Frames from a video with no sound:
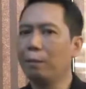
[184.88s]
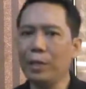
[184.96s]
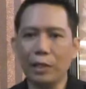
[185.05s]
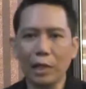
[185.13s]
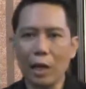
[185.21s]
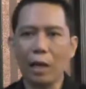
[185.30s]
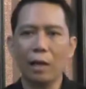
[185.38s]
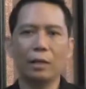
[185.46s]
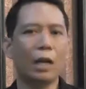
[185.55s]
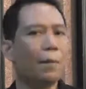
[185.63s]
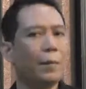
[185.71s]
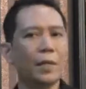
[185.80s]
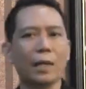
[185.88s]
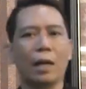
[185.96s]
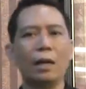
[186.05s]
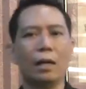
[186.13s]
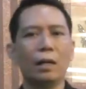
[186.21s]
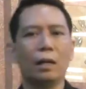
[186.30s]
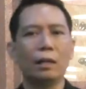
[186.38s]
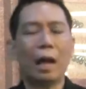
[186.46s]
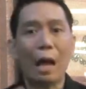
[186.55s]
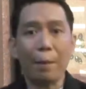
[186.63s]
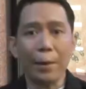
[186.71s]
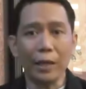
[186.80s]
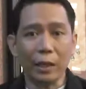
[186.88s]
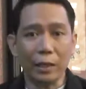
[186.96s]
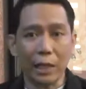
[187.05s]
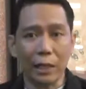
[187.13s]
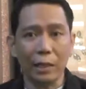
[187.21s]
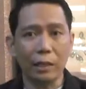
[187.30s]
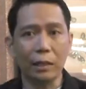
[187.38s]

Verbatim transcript: bisa dan bisa. Nah, apa yang terjadi?